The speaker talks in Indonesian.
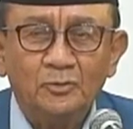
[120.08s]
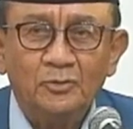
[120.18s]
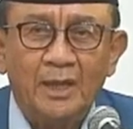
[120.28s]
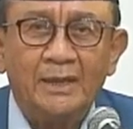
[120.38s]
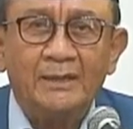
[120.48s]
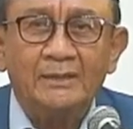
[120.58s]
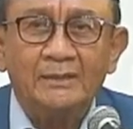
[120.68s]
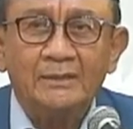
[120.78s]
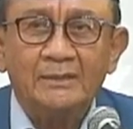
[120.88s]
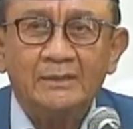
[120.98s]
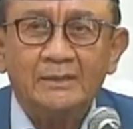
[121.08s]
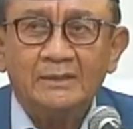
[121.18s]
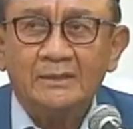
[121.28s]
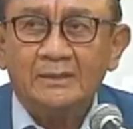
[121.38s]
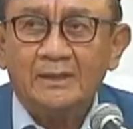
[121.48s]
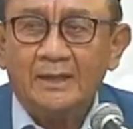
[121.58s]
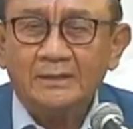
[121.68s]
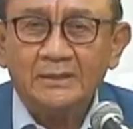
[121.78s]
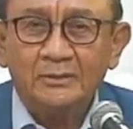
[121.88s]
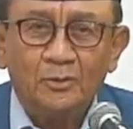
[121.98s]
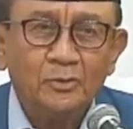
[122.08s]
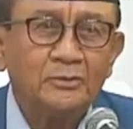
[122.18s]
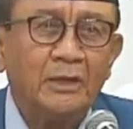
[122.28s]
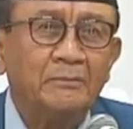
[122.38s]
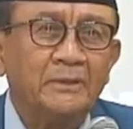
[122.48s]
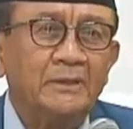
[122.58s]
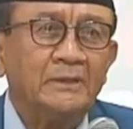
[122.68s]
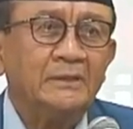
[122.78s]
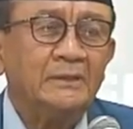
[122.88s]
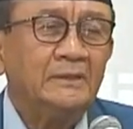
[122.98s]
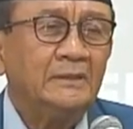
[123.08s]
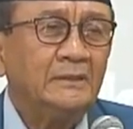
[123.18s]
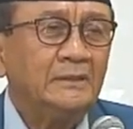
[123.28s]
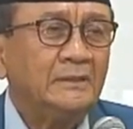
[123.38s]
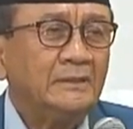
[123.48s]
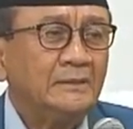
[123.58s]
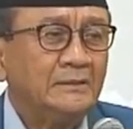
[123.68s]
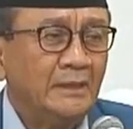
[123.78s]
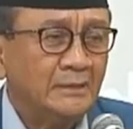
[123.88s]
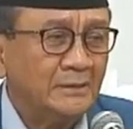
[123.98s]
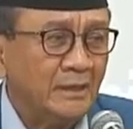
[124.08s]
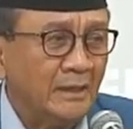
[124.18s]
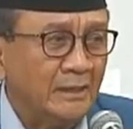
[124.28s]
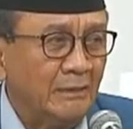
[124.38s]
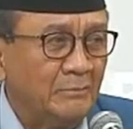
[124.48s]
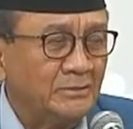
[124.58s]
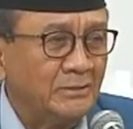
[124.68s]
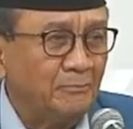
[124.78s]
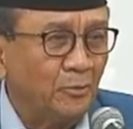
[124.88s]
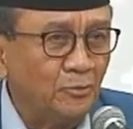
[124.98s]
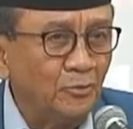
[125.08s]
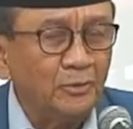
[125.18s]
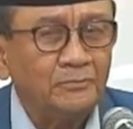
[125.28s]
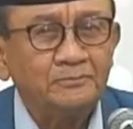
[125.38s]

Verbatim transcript: udangan dohot kami di acara nama Ceporluon.